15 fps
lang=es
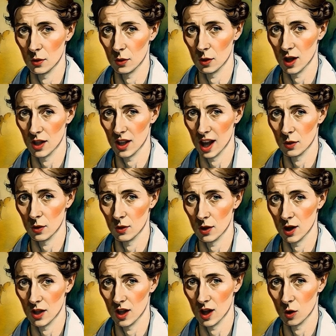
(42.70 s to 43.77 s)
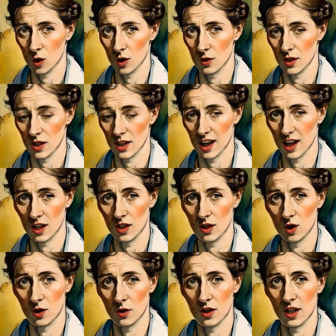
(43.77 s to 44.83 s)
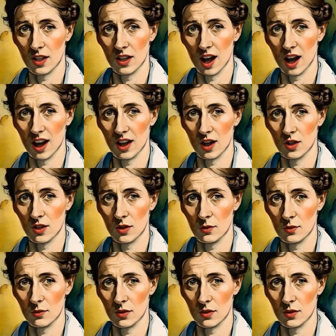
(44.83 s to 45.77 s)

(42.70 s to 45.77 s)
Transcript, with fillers: Perdí a mi madre cuando tenía solo 13 años,